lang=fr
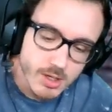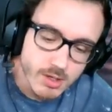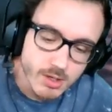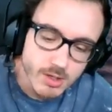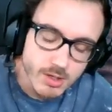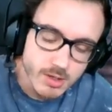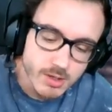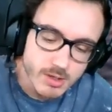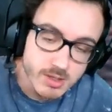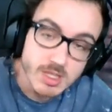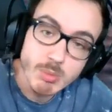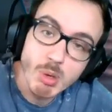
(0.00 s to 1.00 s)
euh,
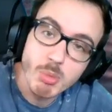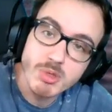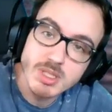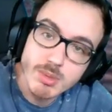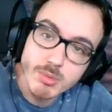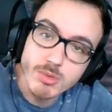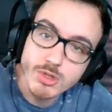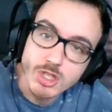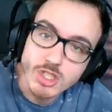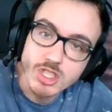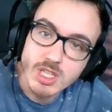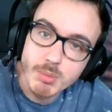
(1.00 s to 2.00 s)
ce n'est pas possible de
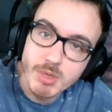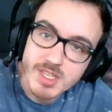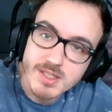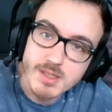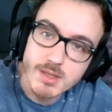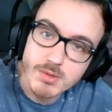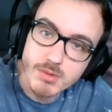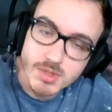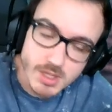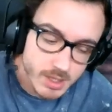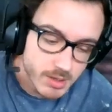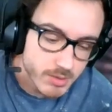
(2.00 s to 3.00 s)
chercher la base et
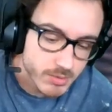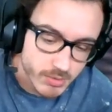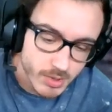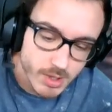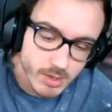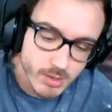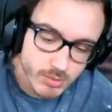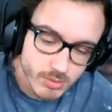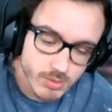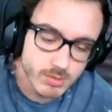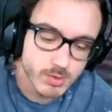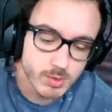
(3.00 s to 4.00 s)
vous allez voir
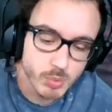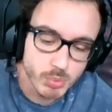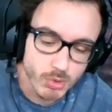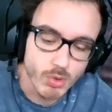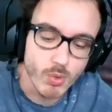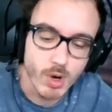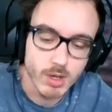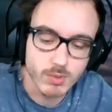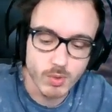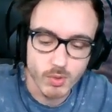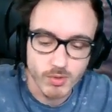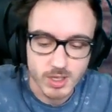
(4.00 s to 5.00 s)
de suite pourquoi.
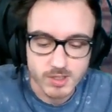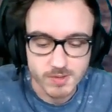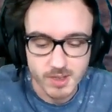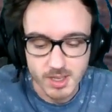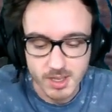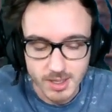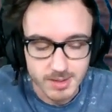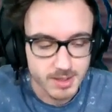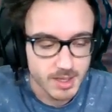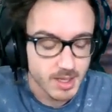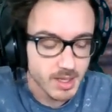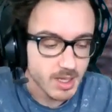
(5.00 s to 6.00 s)
Donc on va aller se faire un raid
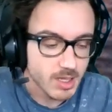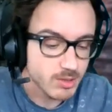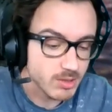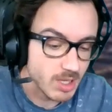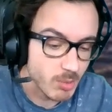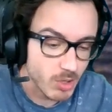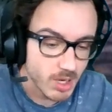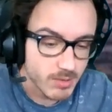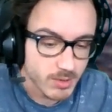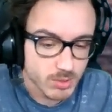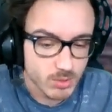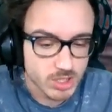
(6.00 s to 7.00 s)
totalement à
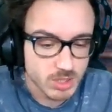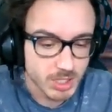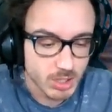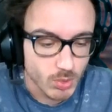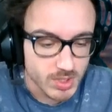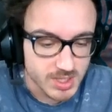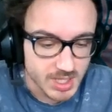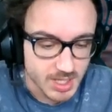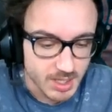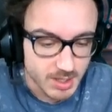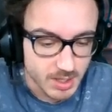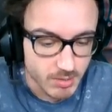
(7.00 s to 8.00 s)
l'aveugle. Donc j'ai pris 3
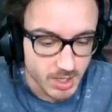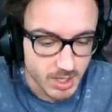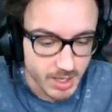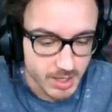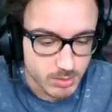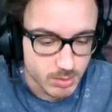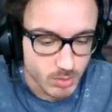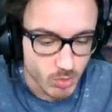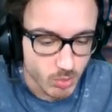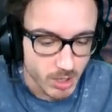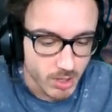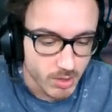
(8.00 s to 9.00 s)
C4 et on va les raid du
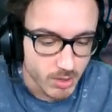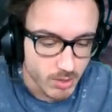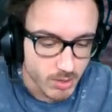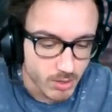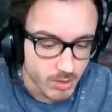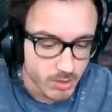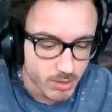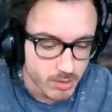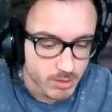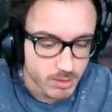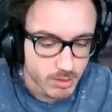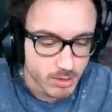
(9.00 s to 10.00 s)
coup bah euh,
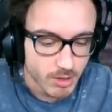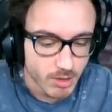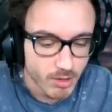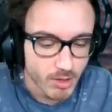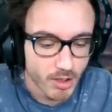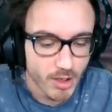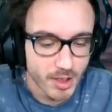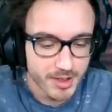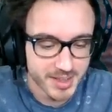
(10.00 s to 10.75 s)
euh,